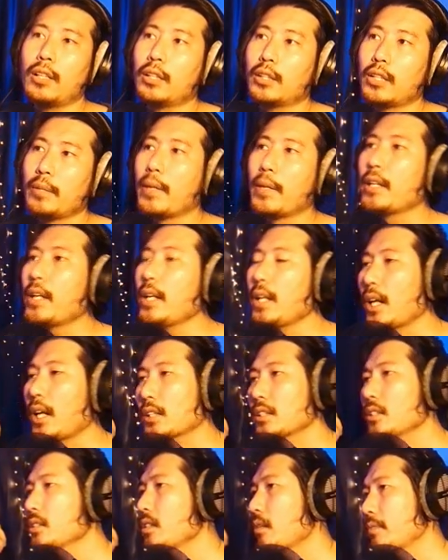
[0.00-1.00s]
thì mình nghĩ là
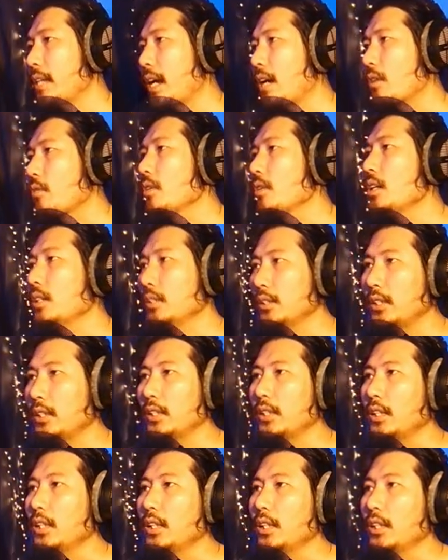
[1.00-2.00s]
những dòng nhạc cô đơn
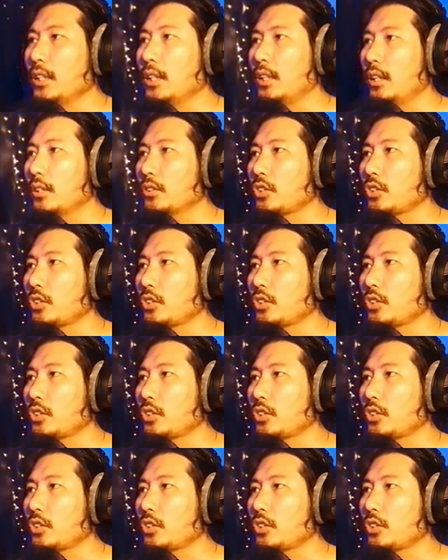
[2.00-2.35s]
thì uh,